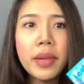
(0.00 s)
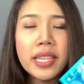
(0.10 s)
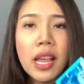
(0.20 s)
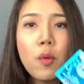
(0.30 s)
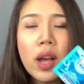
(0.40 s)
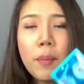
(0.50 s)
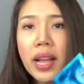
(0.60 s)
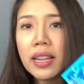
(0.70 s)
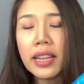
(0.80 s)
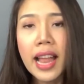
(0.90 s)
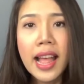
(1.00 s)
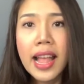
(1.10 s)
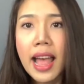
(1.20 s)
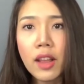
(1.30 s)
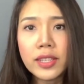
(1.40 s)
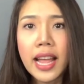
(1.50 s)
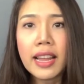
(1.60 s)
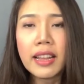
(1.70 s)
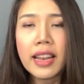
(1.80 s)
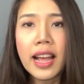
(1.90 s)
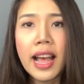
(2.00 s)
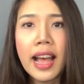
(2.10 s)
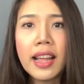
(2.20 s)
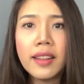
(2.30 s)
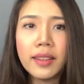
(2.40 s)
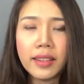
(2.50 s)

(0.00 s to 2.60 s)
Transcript: ไม่ใช่ว่ามาถึงหน้างานแล้วใส่เลยนะคะ